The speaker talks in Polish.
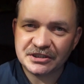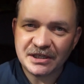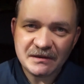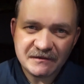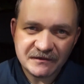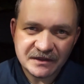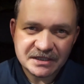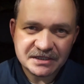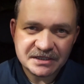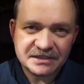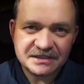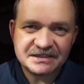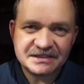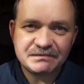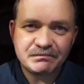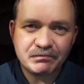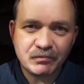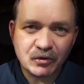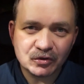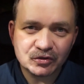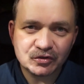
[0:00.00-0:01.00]
Chciałem w jakiś
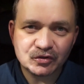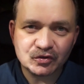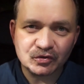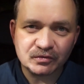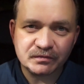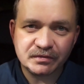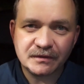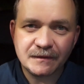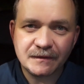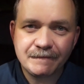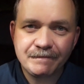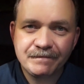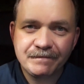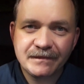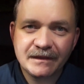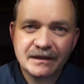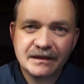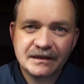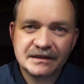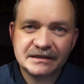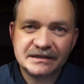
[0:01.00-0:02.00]
sposób,
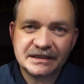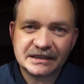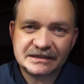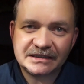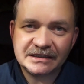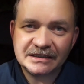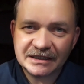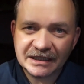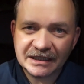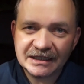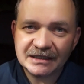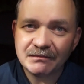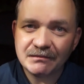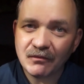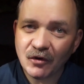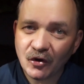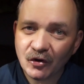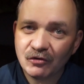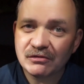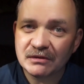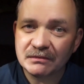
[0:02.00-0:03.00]
na tyle na ile
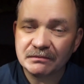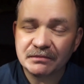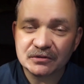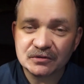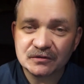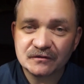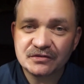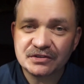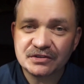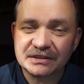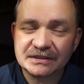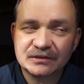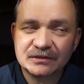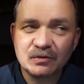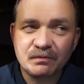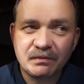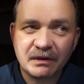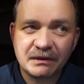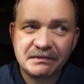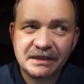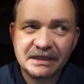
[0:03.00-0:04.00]
mogłem podówczas,
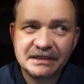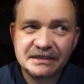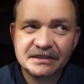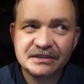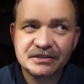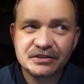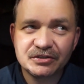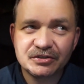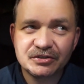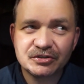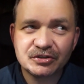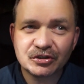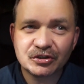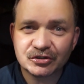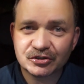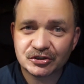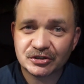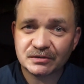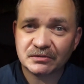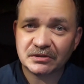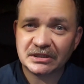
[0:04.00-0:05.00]
upamiętnić
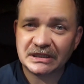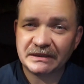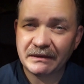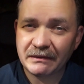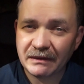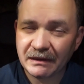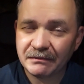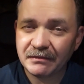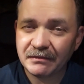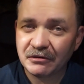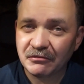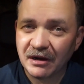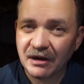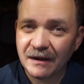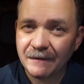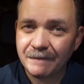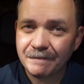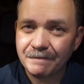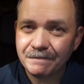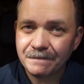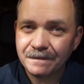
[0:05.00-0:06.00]
to, że moja mama
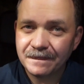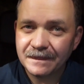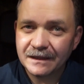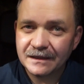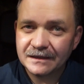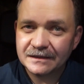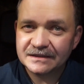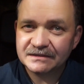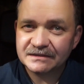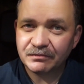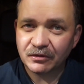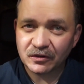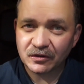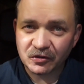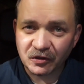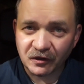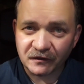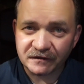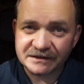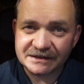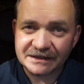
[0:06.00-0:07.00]
była
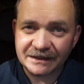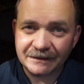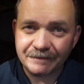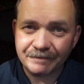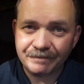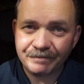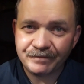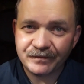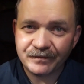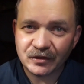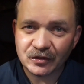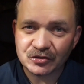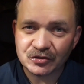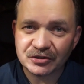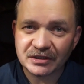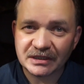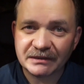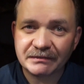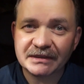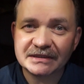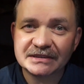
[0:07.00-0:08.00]
sportowcem, to,
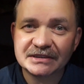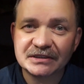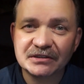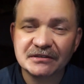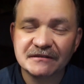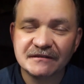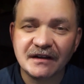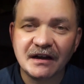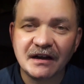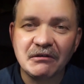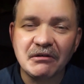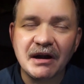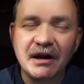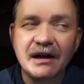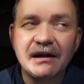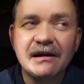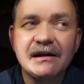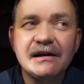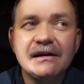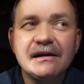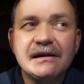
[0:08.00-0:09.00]
że
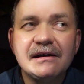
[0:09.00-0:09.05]
reprezentowała